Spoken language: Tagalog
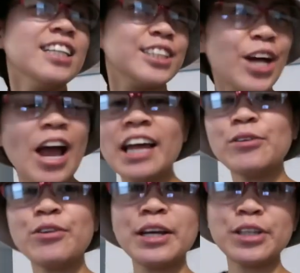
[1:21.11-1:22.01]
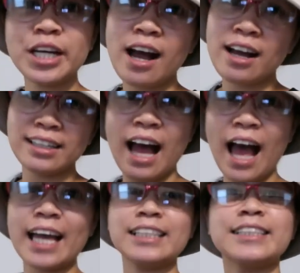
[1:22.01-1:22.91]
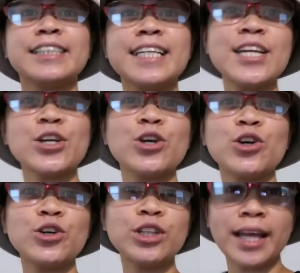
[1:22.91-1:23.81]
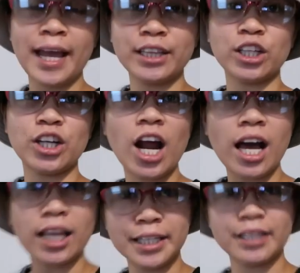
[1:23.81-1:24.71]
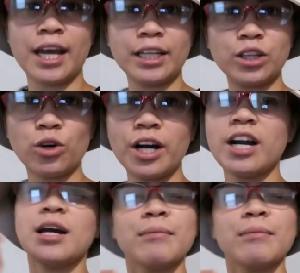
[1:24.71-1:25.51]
So anyway, na nga guys, see you later alligator.